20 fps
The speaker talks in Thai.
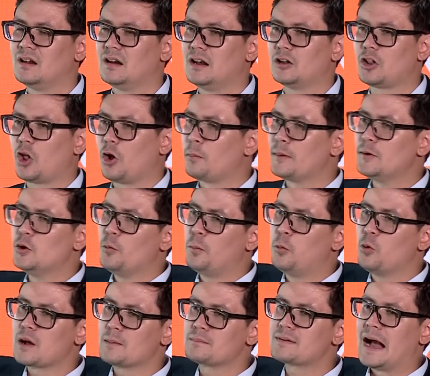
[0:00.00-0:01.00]
แล้วลองไปดู
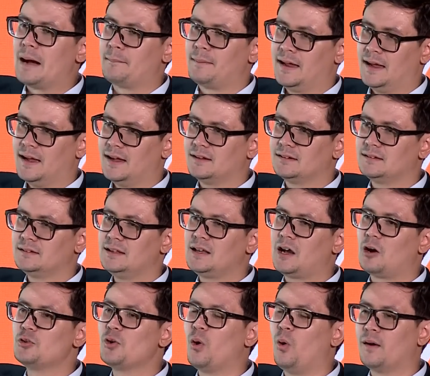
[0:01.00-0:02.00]
ผู้กำกับฮะ
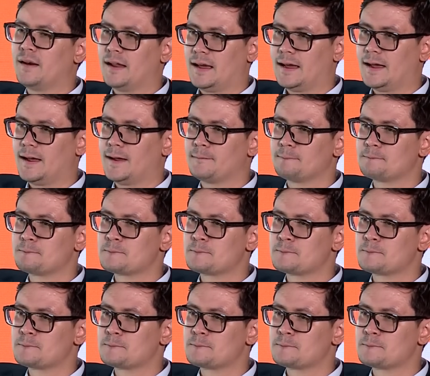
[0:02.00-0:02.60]
ที่เขาโดนนะฮะ